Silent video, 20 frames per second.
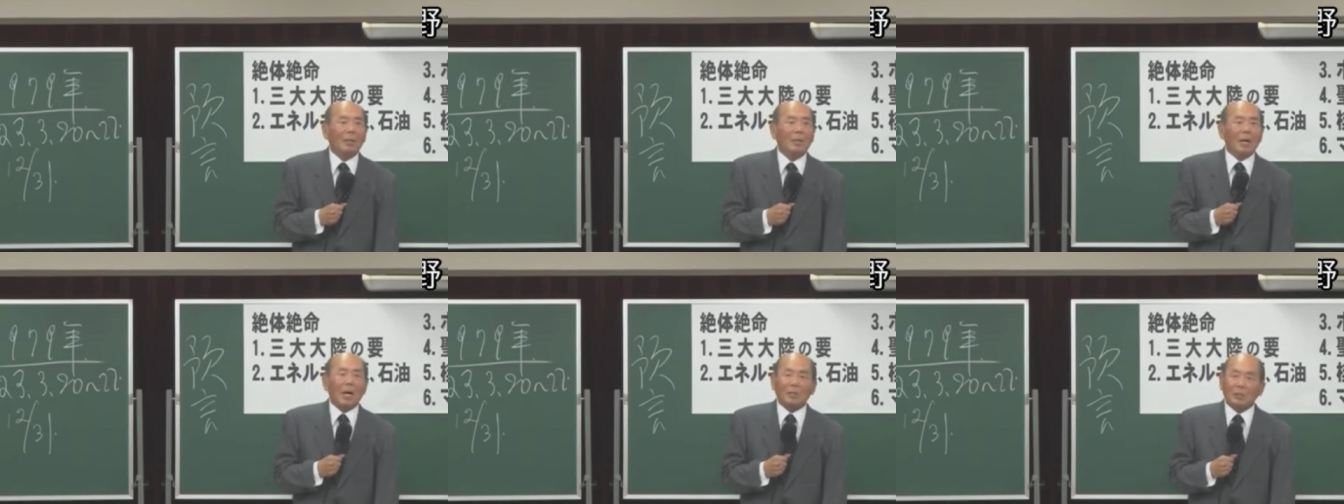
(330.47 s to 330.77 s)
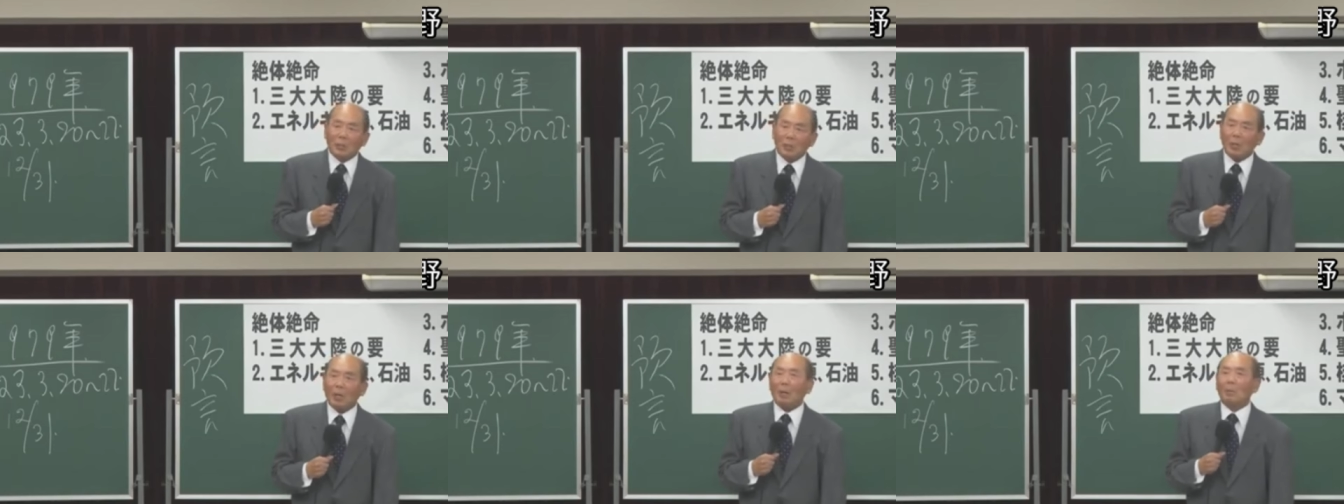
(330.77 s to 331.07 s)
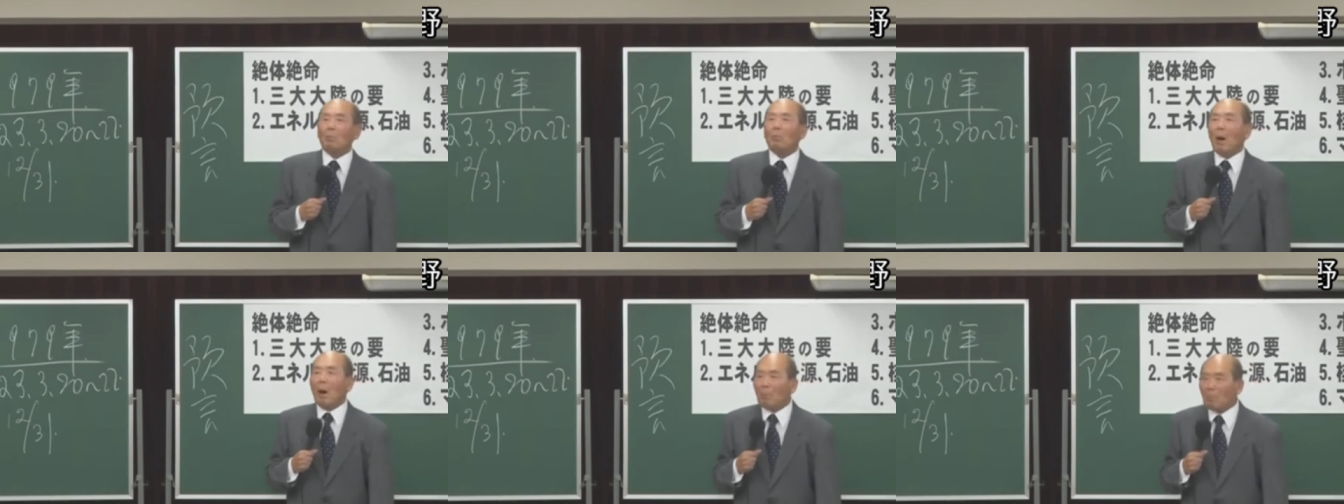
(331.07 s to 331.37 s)
かつ
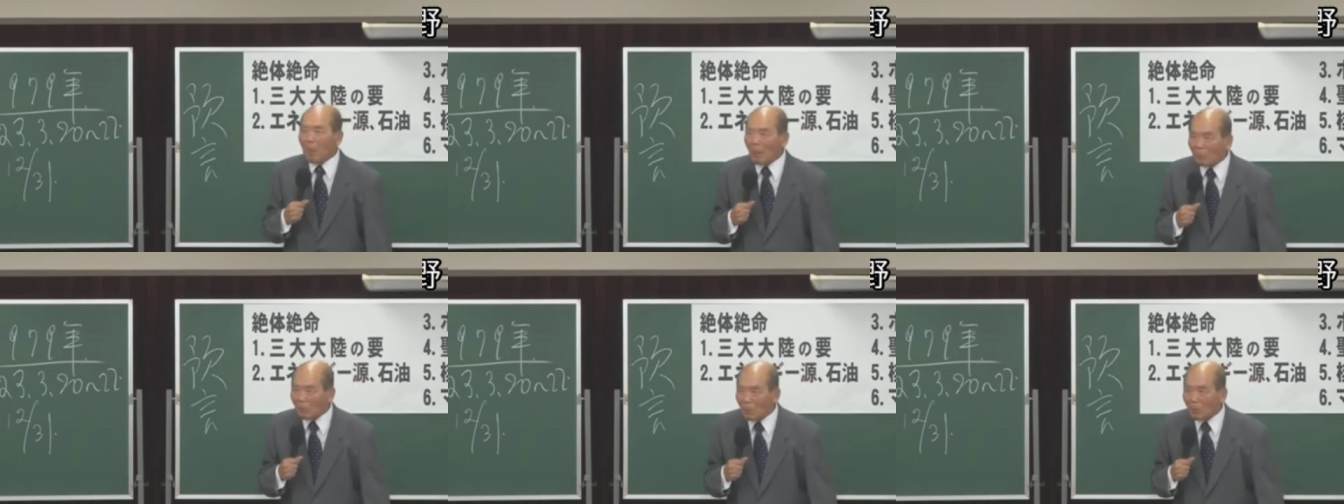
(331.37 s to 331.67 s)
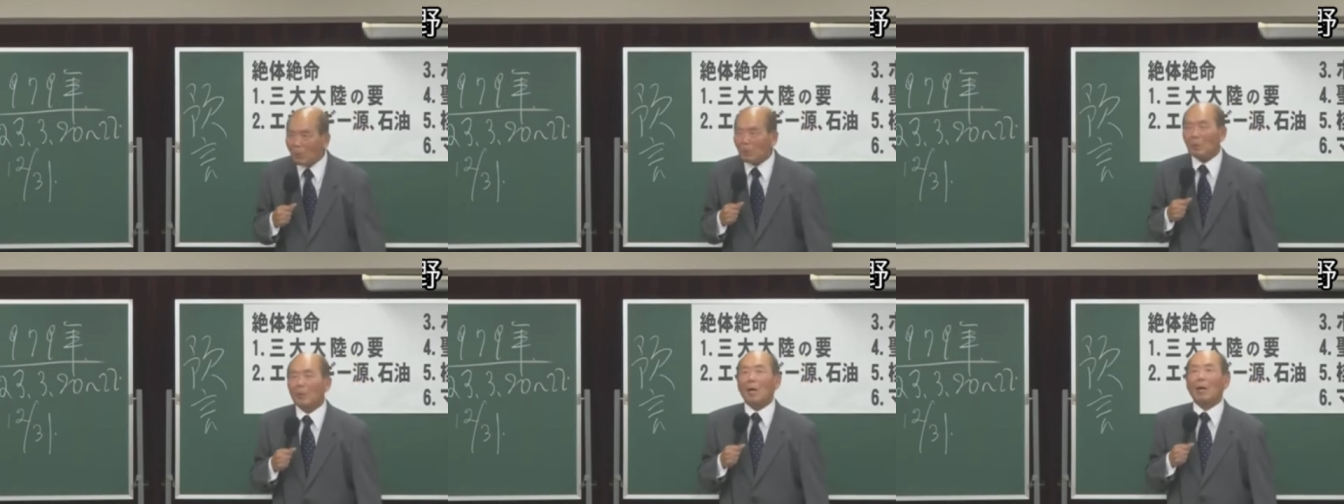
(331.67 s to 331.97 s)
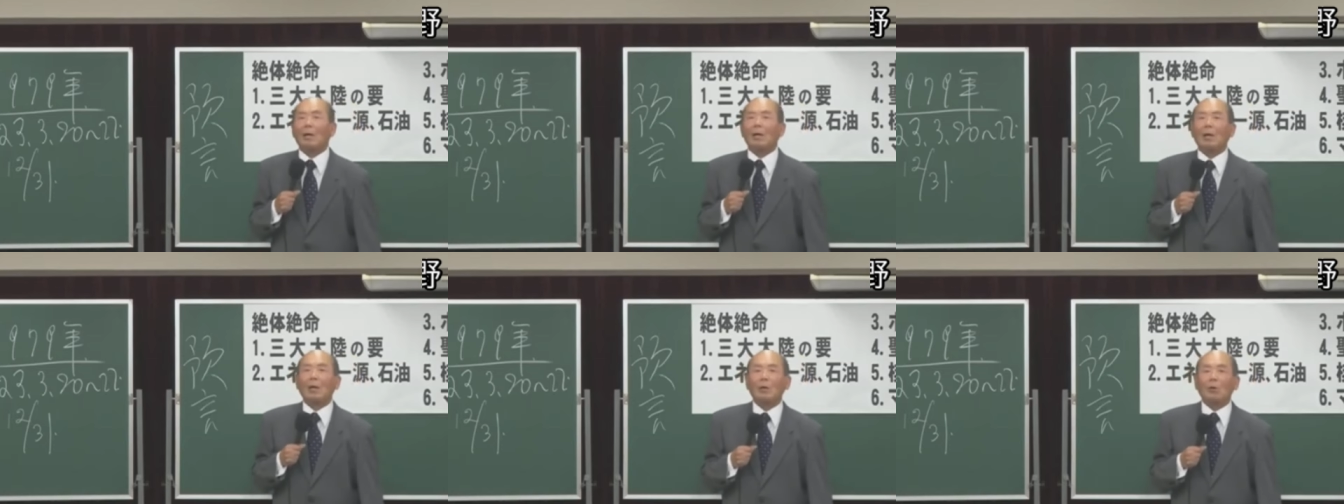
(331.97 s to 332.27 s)
て万博と言っ
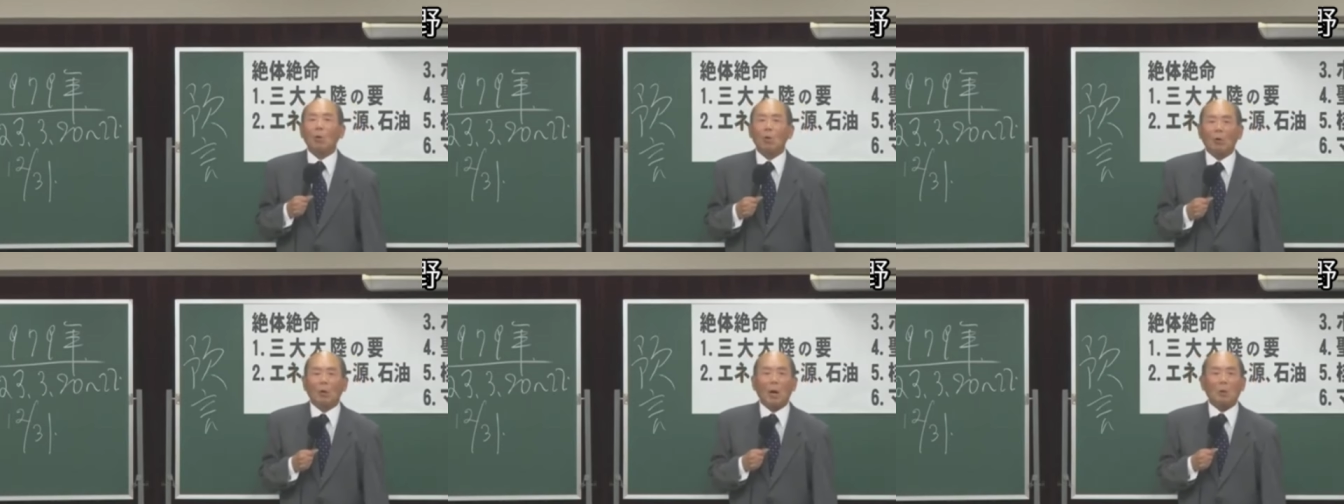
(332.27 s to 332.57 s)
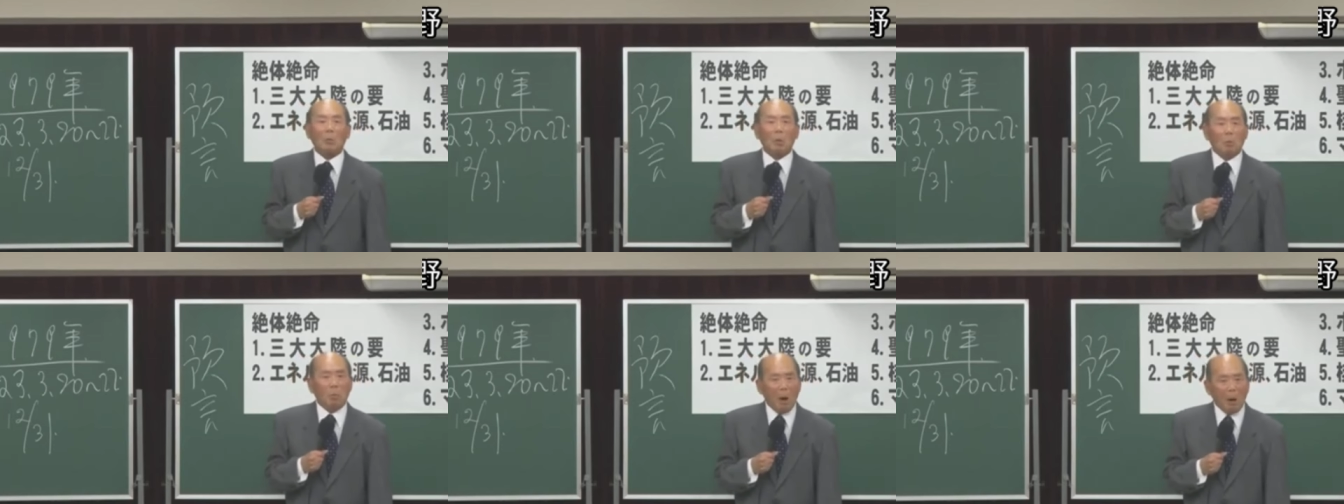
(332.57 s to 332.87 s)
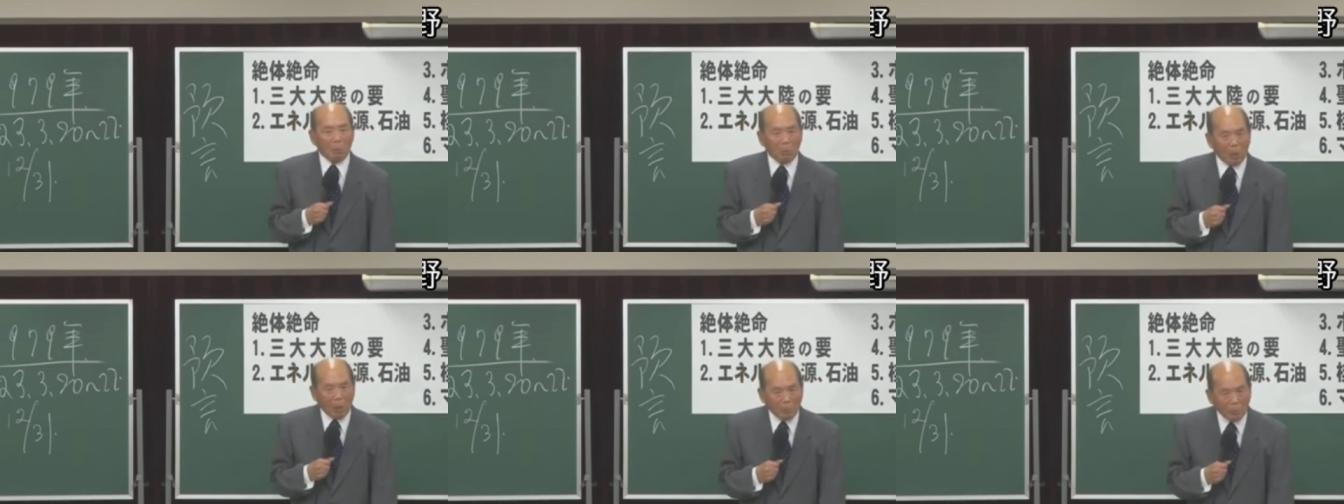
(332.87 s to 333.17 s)
た今回も
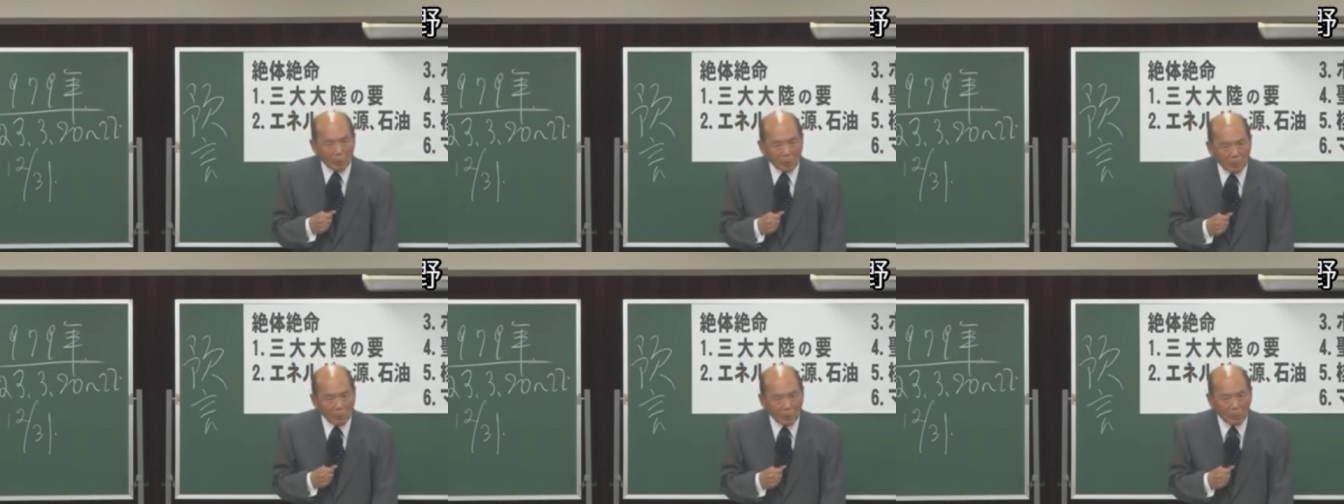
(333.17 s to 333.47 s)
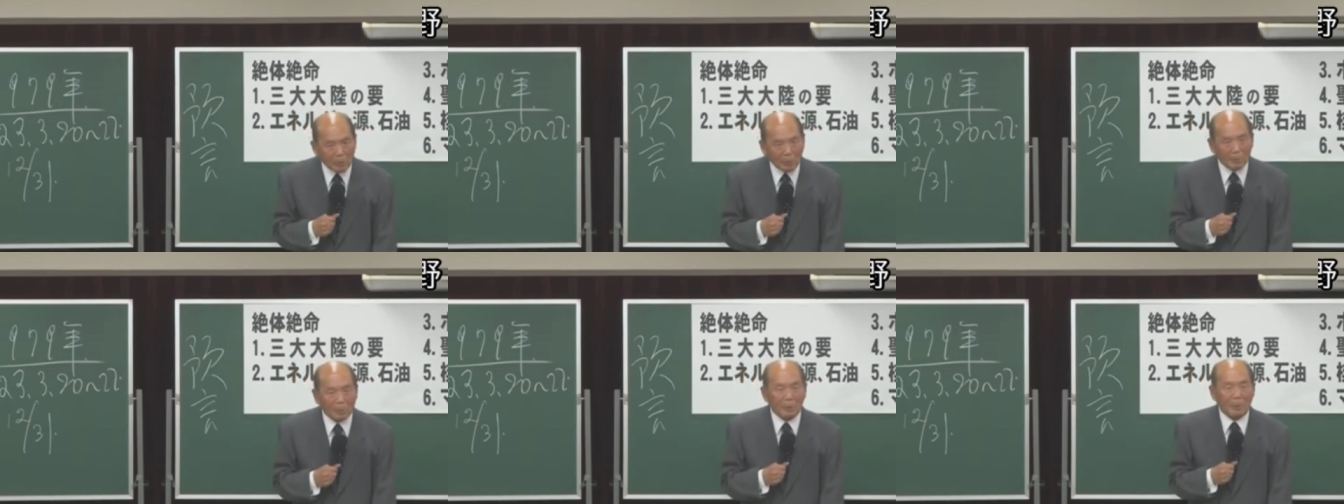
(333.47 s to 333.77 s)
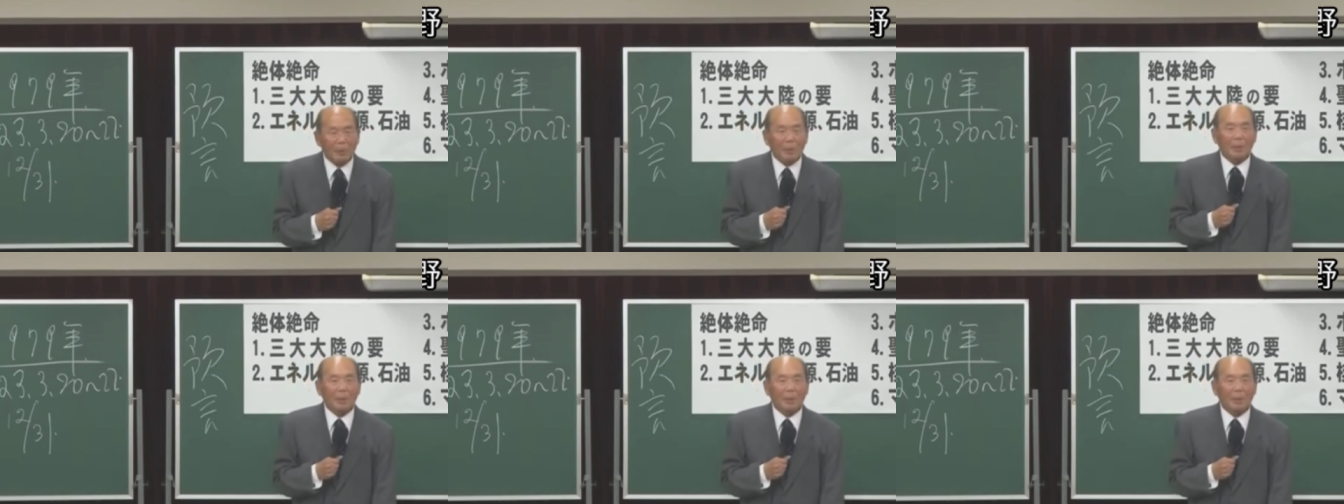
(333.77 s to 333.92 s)
万博と言ってる